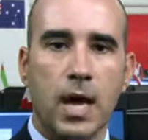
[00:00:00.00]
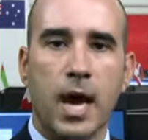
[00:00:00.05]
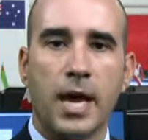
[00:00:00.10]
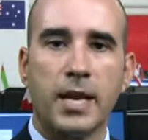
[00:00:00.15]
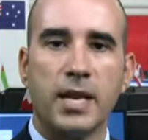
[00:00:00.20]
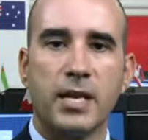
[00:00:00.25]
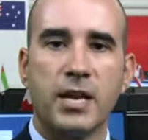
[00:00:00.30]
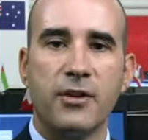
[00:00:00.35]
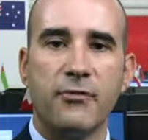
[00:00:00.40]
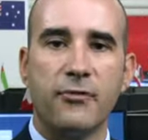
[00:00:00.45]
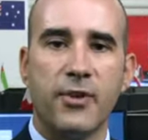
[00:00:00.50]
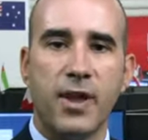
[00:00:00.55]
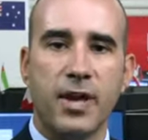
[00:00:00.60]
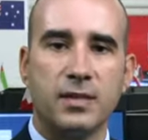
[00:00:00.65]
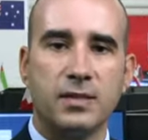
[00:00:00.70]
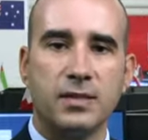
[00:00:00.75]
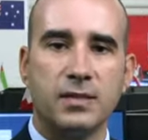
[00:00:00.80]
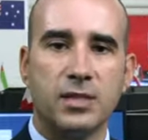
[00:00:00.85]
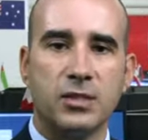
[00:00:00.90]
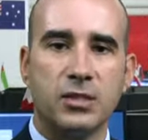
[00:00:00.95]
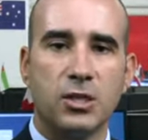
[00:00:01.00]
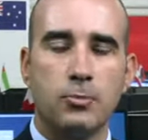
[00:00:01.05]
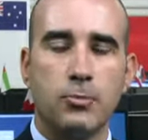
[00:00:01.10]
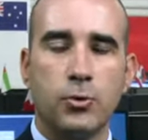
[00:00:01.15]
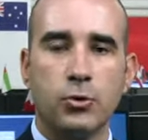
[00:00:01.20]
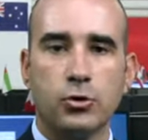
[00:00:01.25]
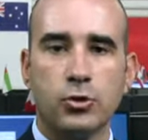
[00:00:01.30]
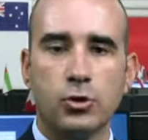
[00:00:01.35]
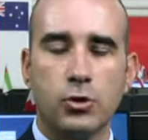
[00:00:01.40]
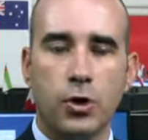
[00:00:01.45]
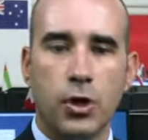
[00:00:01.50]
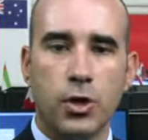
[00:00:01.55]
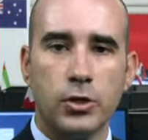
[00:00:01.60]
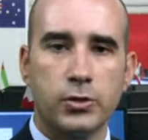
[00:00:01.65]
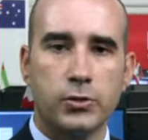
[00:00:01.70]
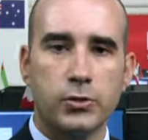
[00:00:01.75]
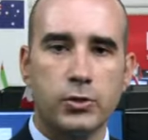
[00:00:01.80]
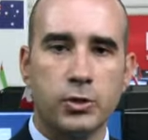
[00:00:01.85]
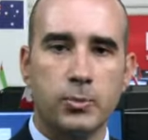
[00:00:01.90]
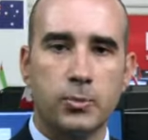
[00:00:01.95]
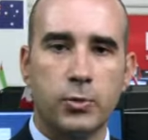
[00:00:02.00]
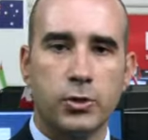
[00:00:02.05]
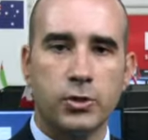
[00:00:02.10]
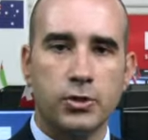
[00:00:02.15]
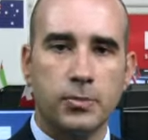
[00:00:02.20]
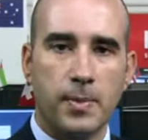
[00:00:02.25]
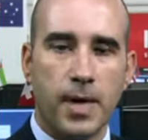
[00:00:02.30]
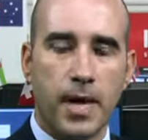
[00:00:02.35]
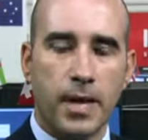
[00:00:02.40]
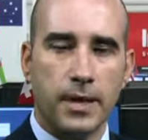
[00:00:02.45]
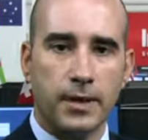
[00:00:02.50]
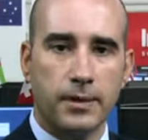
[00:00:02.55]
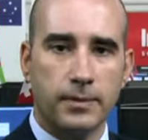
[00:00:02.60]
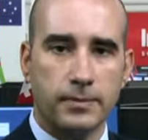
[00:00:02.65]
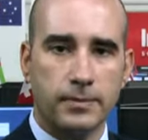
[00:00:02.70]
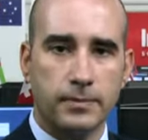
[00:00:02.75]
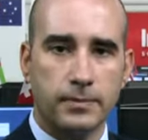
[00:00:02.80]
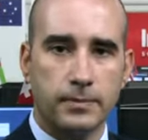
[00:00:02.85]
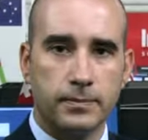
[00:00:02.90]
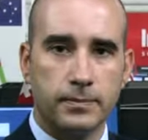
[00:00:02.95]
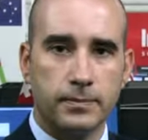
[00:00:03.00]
Aran FX deseja-lhe bons negócios e boa semana.